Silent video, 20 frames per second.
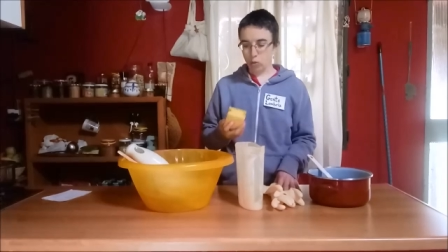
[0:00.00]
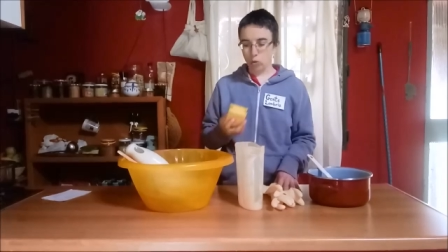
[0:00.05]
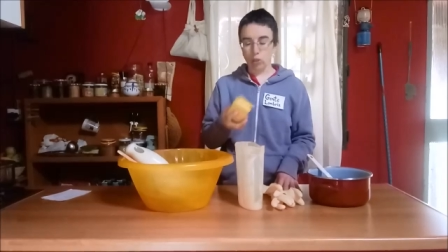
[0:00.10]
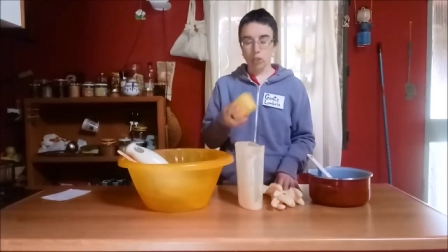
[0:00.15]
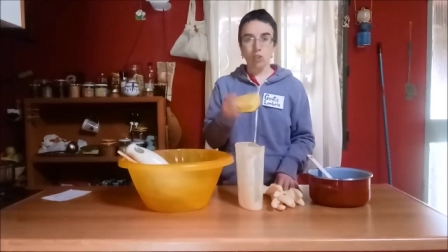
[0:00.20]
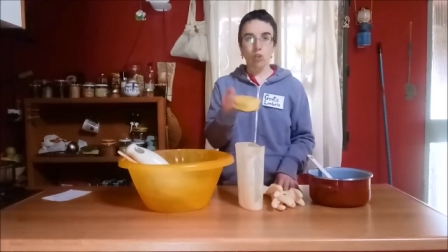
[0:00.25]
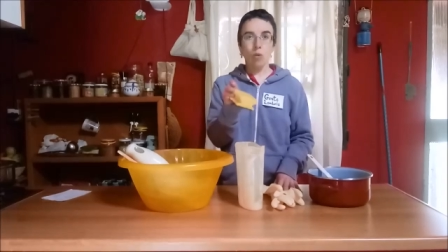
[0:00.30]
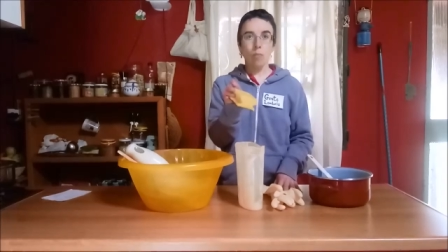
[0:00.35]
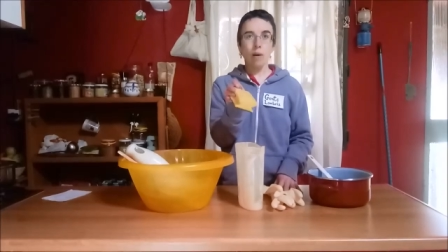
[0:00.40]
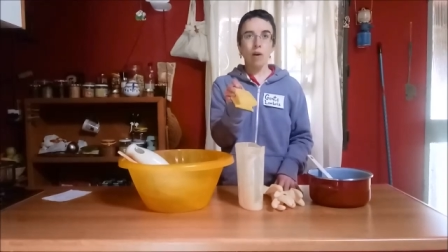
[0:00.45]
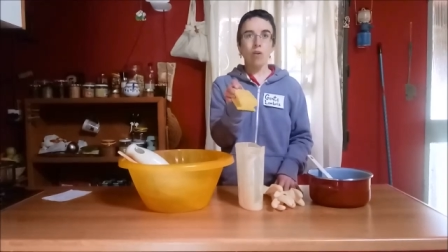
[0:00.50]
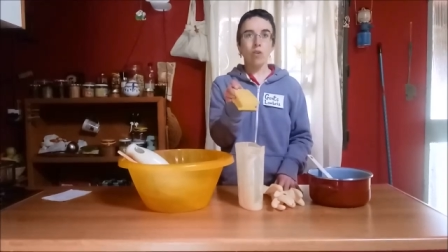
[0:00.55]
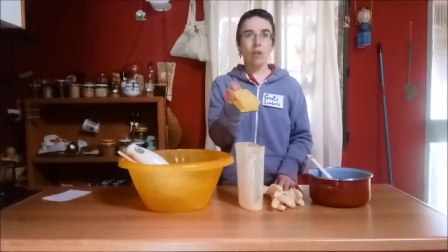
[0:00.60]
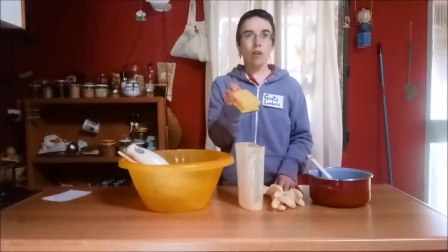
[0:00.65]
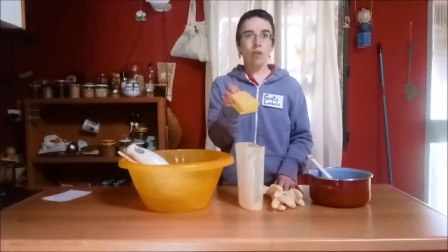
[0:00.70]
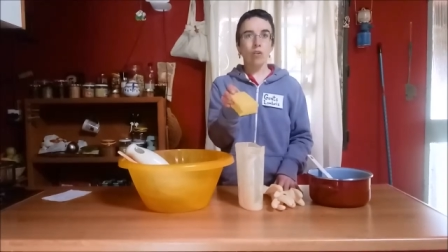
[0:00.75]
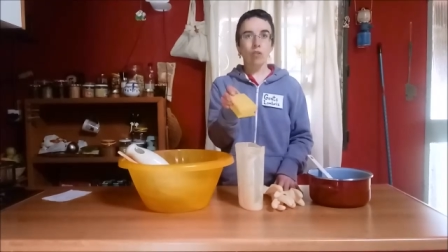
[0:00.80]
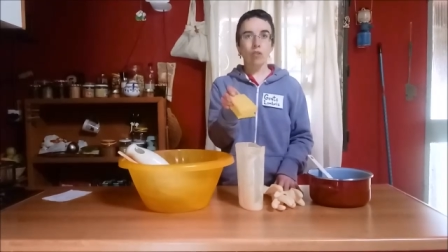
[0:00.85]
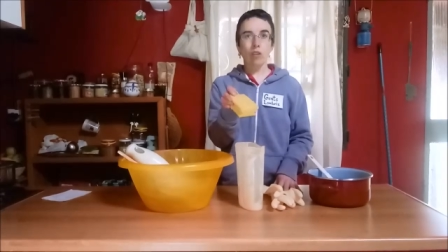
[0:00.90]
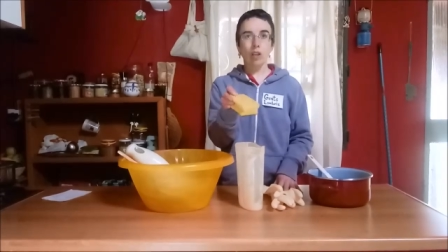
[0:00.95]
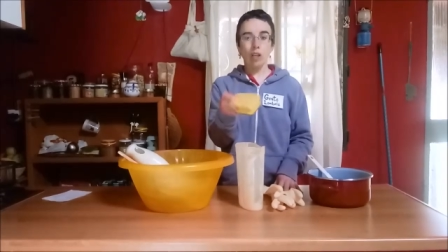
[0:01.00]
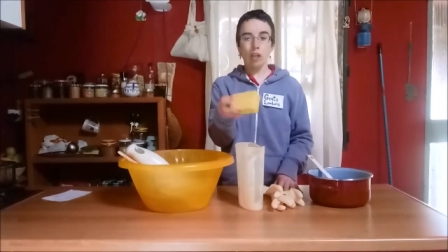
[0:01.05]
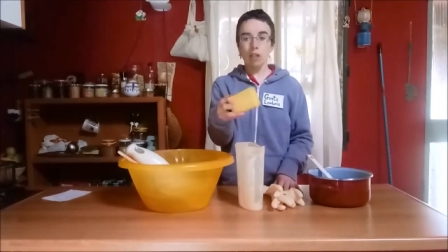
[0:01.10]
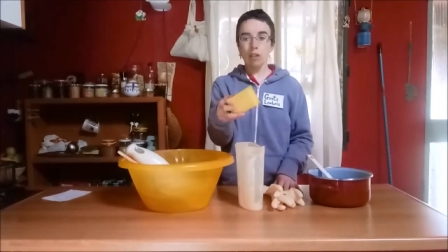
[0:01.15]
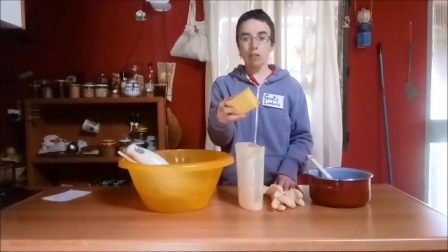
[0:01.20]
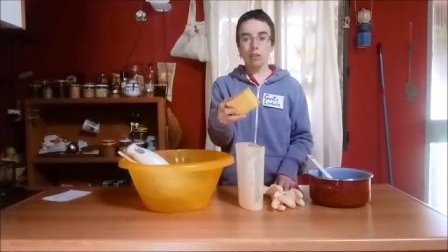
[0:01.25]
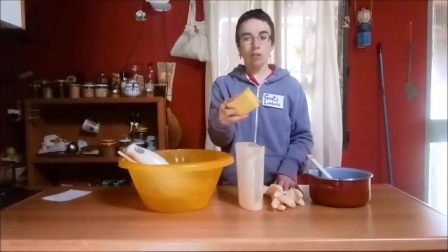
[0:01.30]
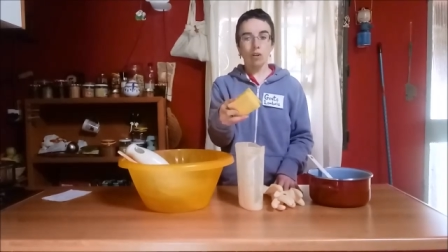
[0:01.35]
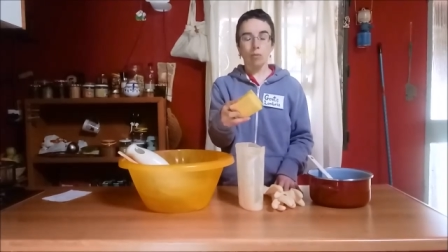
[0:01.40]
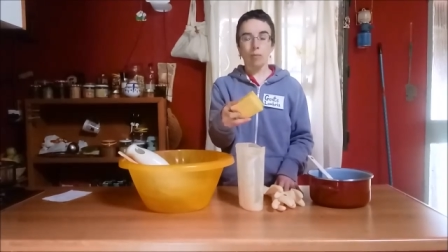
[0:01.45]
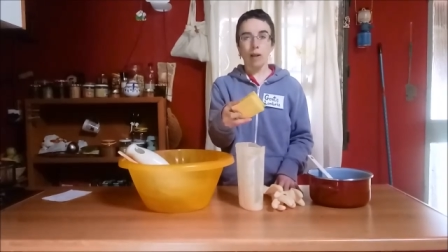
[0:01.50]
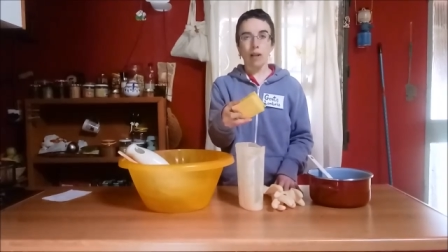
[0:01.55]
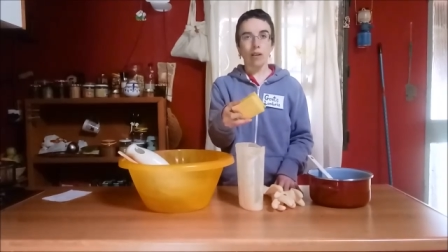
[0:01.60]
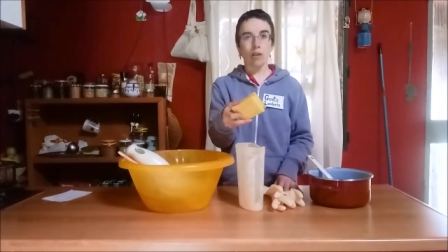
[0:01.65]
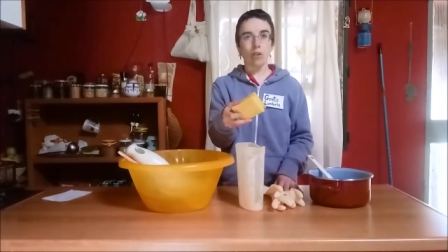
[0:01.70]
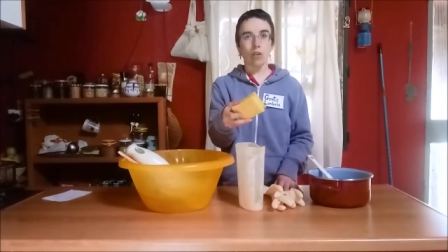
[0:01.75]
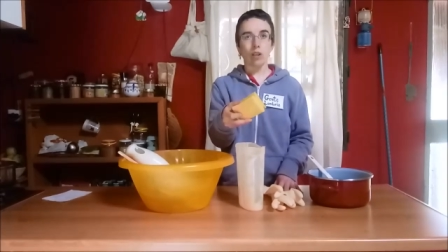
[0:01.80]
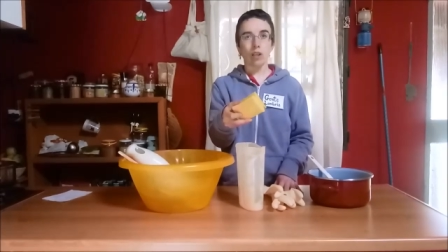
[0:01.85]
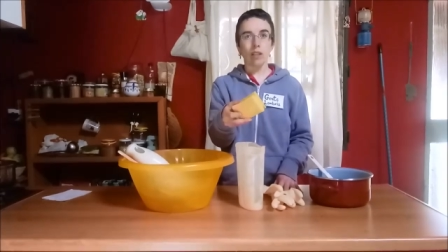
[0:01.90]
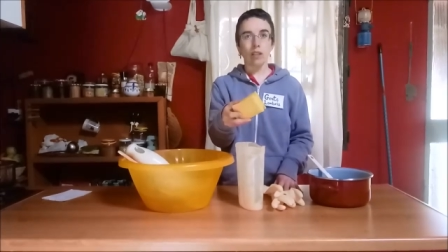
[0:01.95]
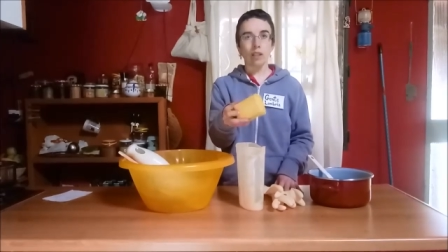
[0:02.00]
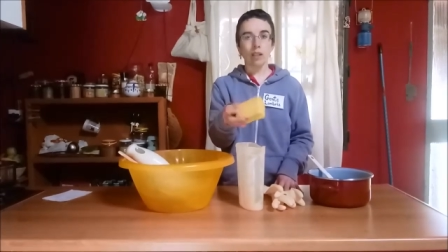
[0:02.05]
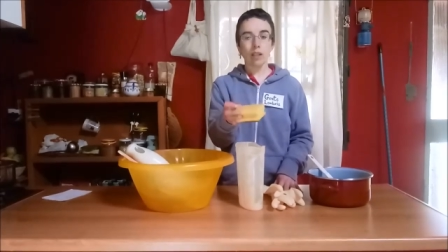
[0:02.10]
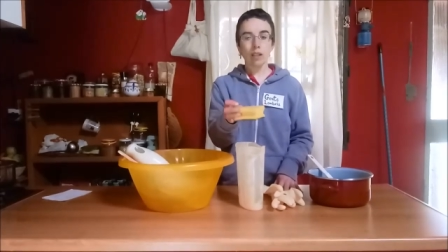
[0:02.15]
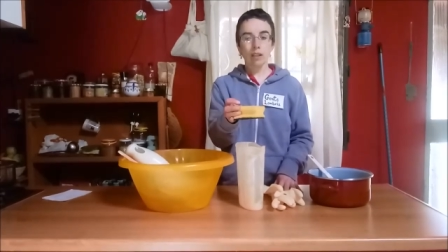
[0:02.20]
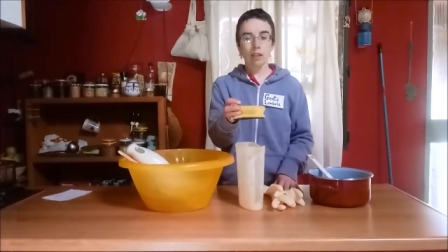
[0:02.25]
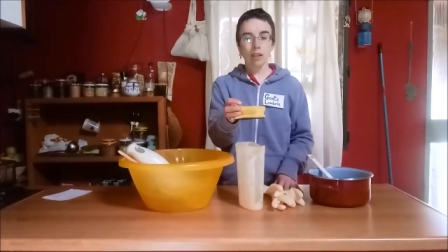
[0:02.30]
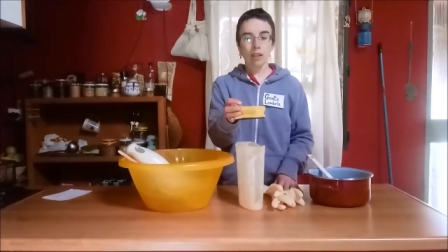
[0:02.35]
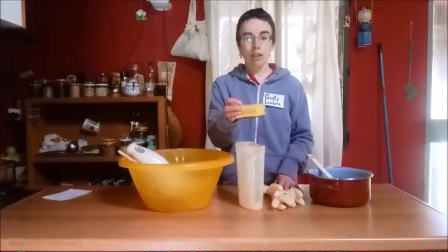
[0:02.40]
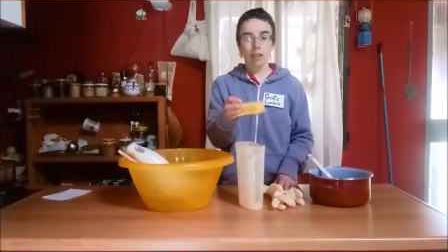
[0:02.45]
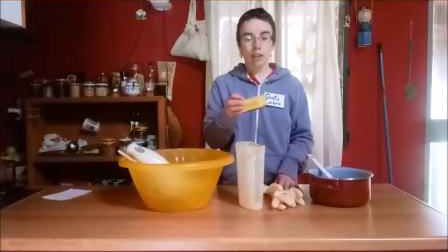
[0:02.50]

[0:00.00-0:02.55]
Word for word: un estropajo de cocina normal y corriente,